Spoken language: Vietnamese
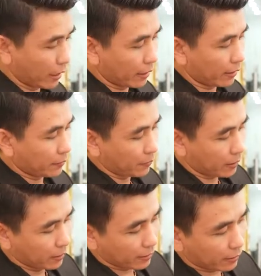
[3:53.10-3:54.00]
đây
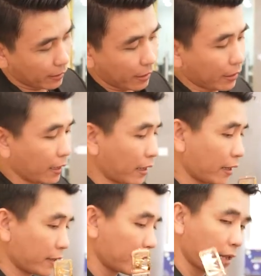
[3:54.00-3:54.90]
kỳ lân
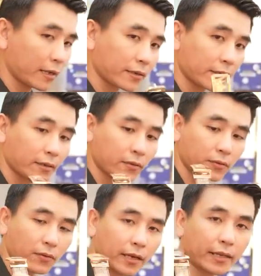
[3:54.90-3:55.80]
à,
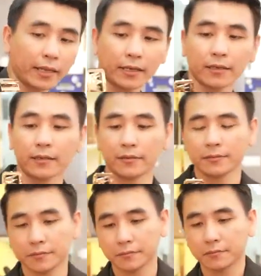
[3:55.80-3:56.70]
rút cái dây thắt lưng
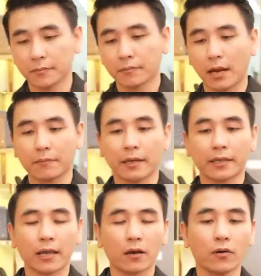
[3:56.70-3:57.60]
mặt
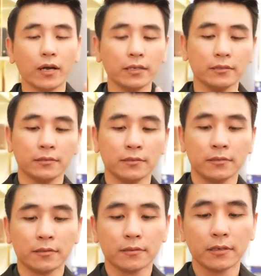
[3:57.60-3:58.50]
bằng vàng khối hết
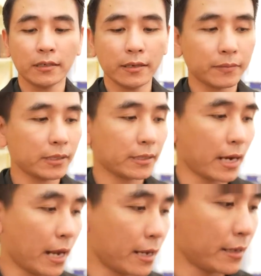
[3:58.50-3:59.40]
đến kim cương
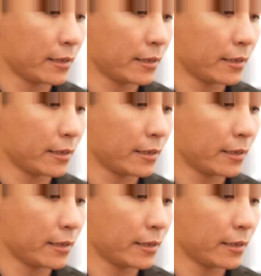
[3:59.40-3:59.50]
ra